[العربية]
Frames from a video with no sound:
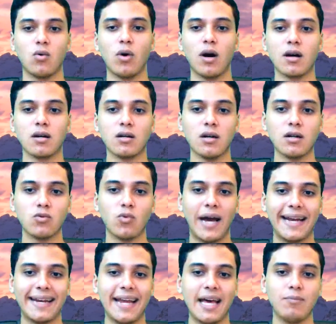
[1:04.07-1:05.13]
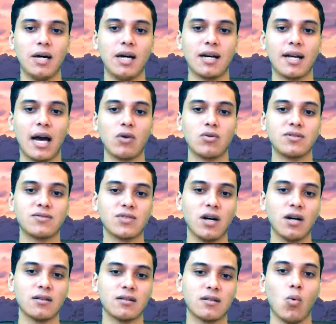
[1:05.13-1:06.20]
وهران وعنابة
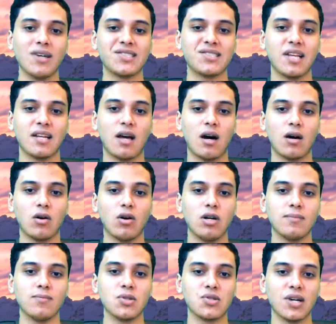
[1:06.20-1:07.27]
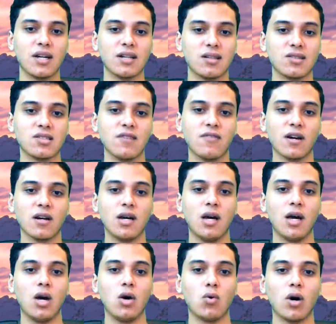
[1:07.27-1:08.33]
كاونترات وزن الحقائب بصالة السفر
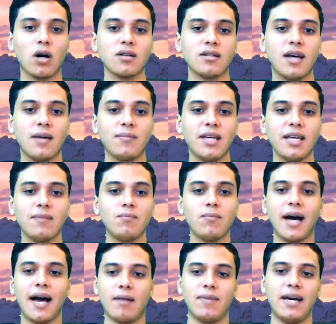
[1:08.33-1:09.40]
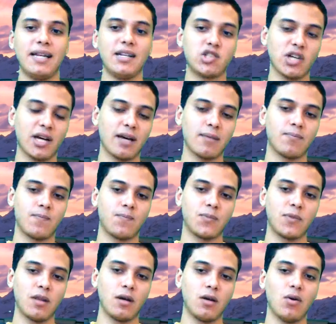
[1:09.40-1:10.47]
وقيامهم بأعمال شغب
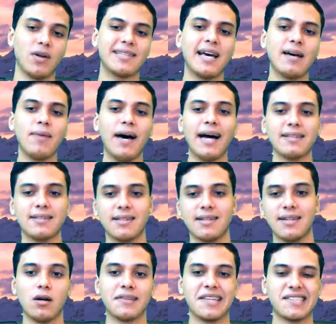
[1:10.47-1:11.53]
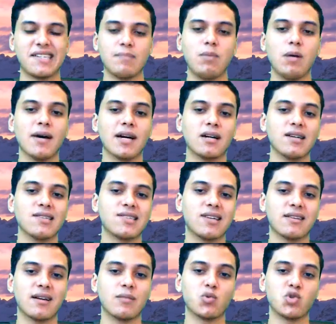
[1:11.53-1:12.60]
وتابعت تسببت
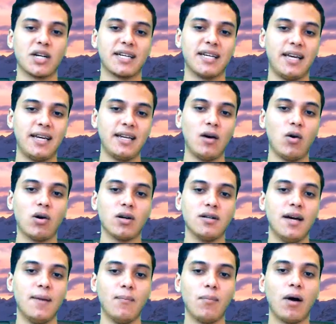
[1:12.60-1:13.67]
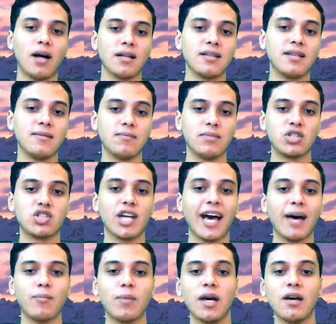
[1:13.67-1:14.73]
كثرة المشجعين وقيام بعضهم
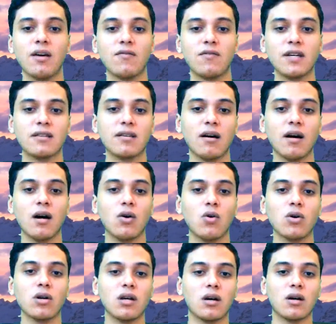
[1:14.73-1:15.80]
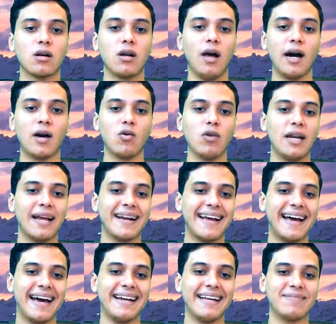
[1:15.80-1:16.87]
بالشغب في تأخر إقلاع كل
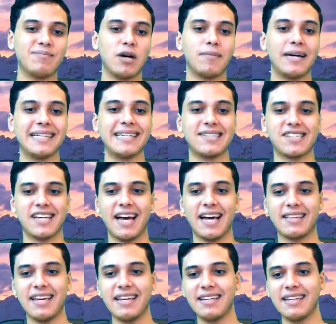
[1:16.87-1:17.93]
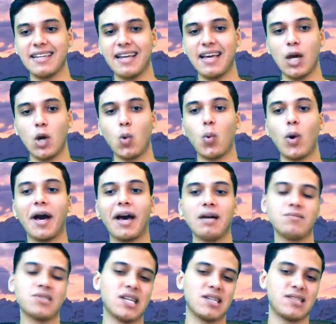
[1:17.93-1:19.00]
الرحلات ما بين ساعتين
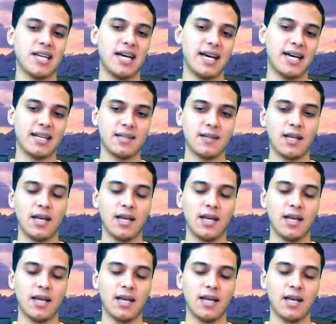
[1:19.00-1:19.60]
وخمسة ساعات